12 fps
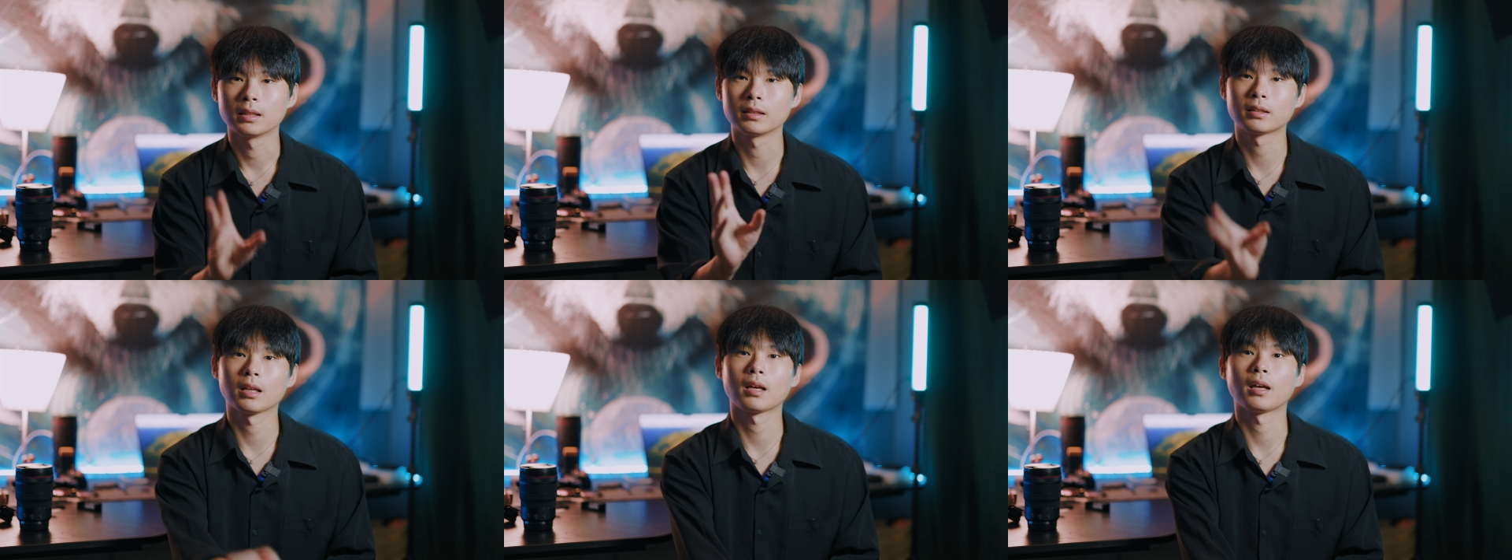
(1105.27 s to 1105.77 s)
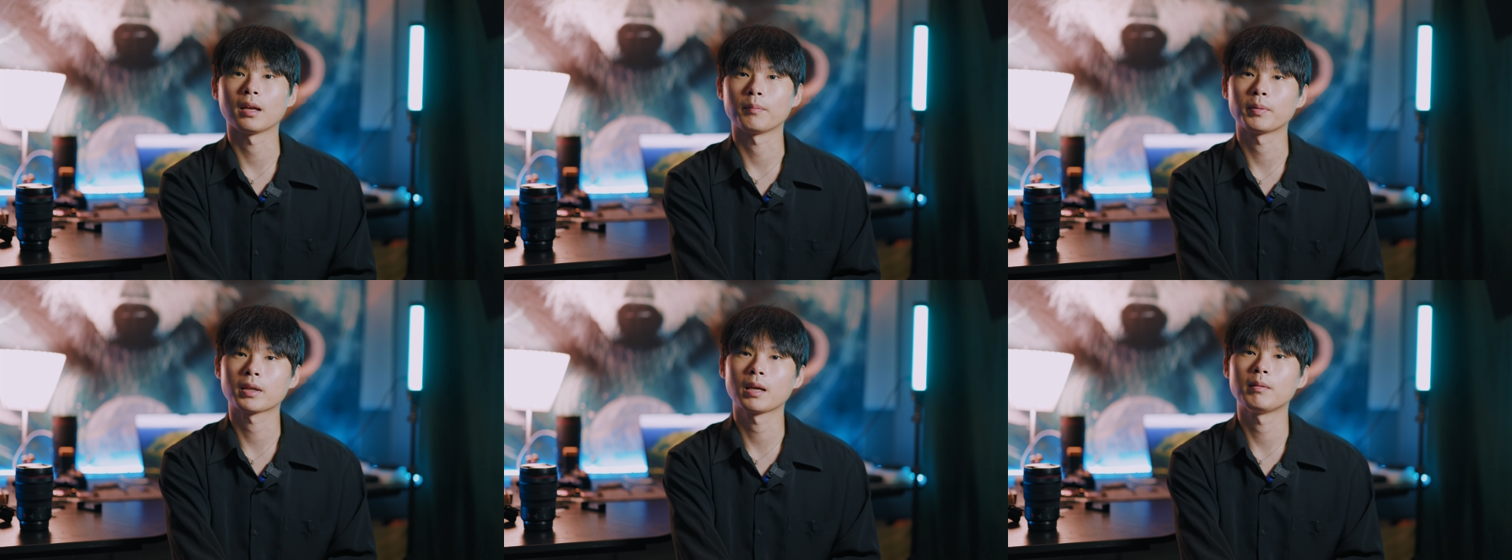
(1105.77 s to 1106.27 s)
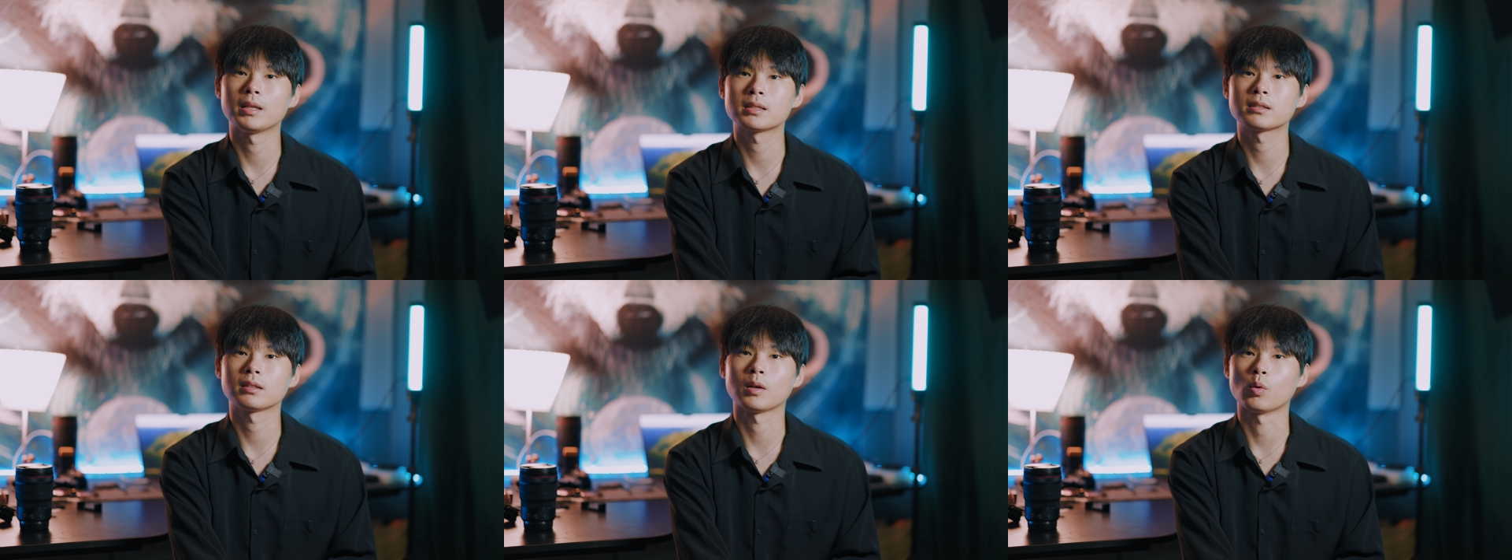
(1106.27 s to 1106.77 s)
그때 BKM
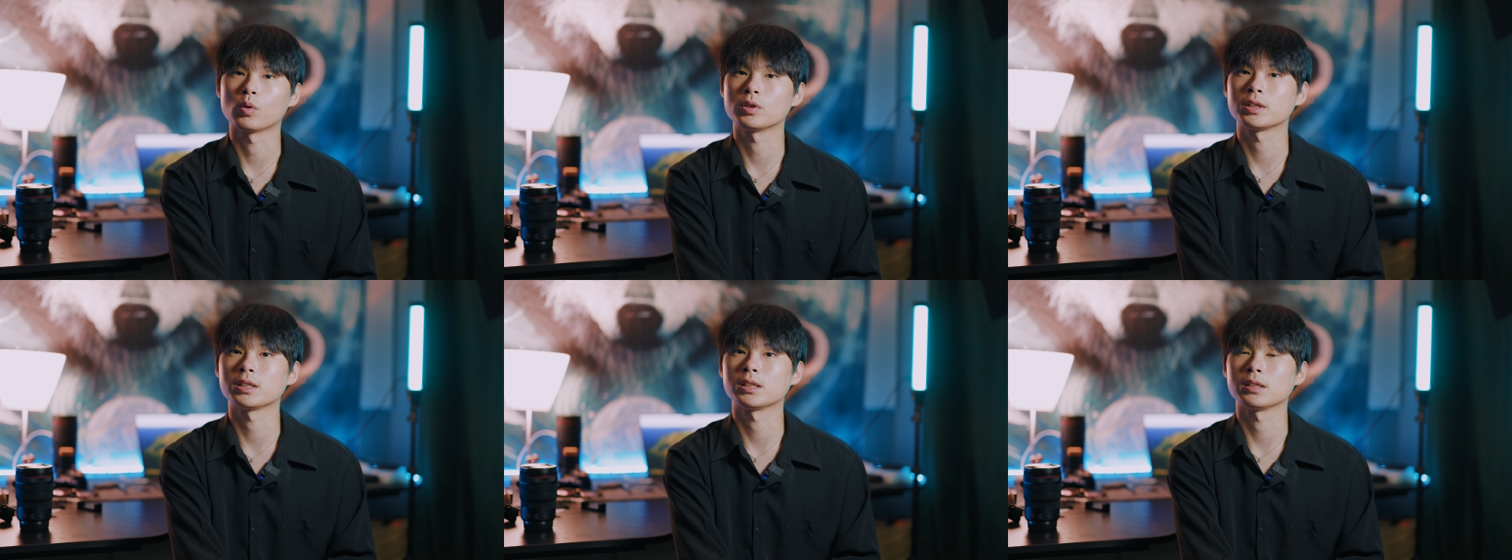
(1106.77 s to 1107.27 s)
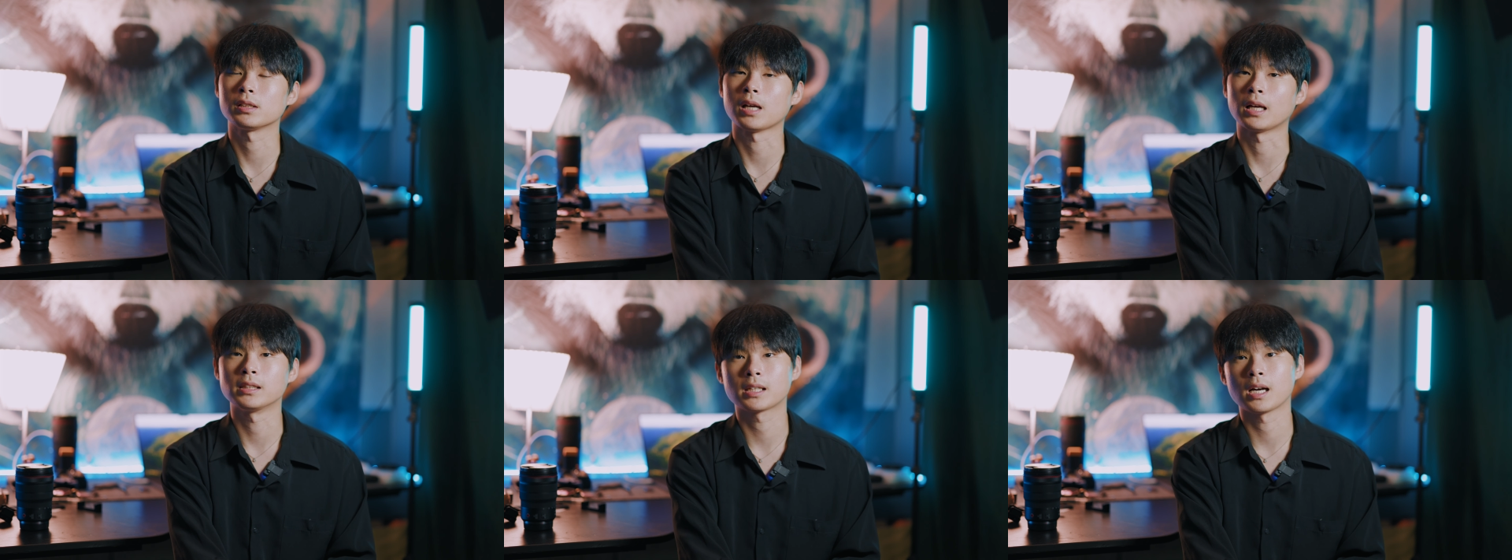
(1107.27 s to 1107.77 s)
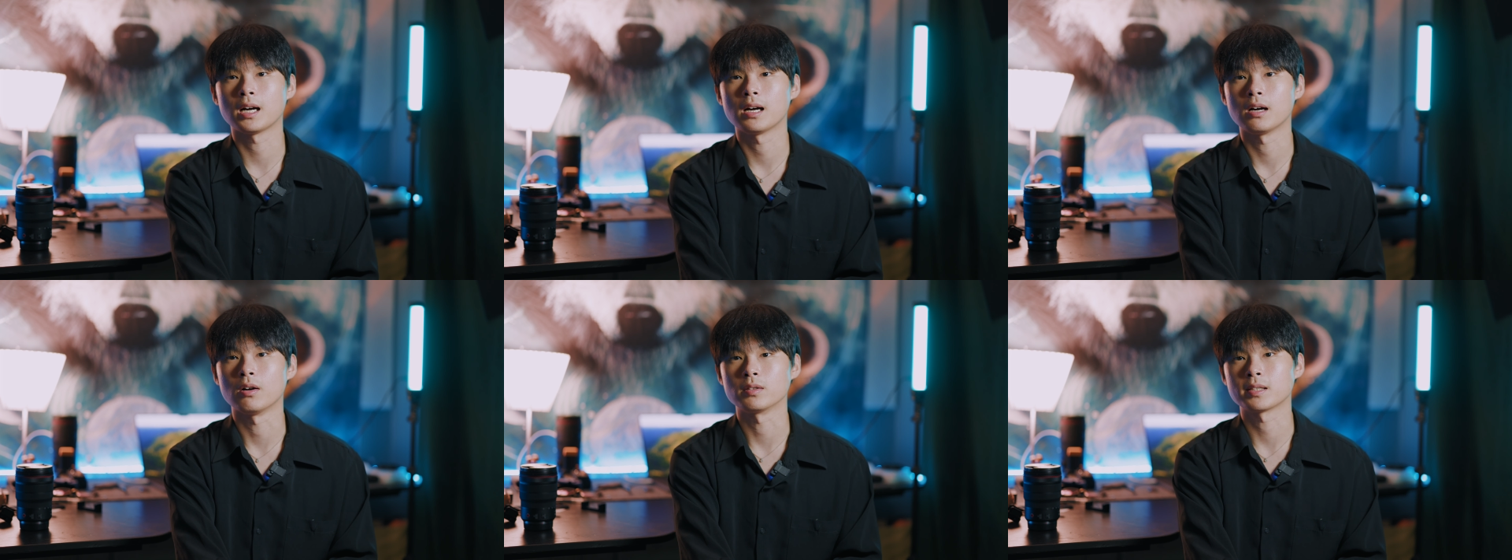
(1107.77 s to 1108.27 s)
리스트에 오르지 않을까 어,